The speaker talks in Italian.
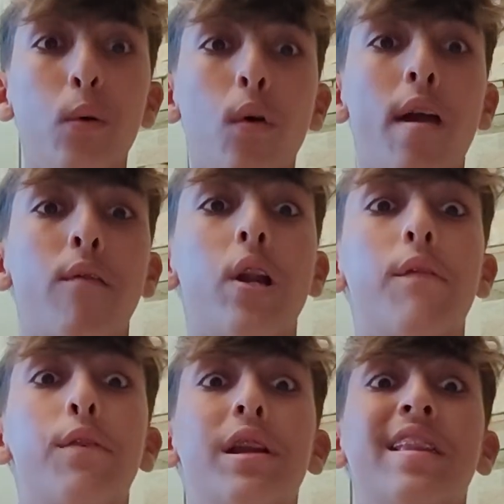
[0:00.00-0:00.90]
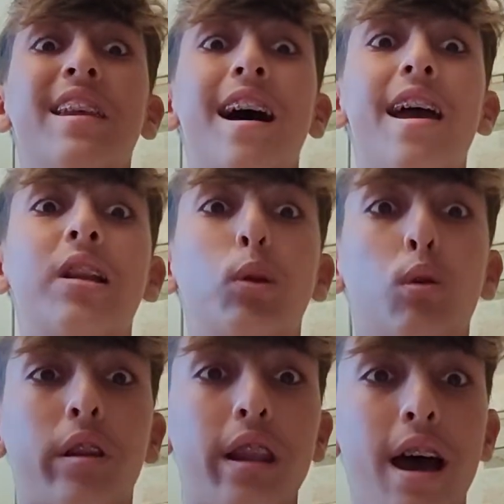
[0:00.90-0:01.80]
UEFA, la Fiorentina è
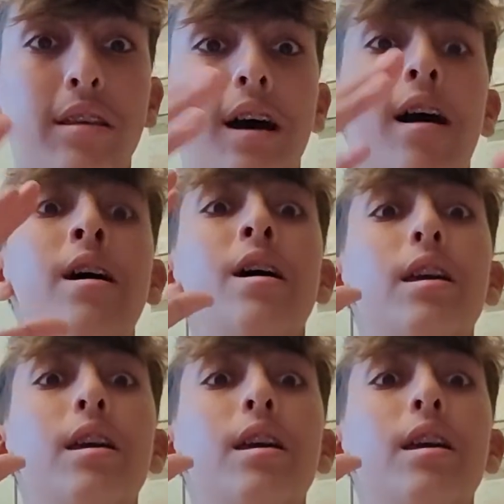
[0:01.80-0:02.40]
tornata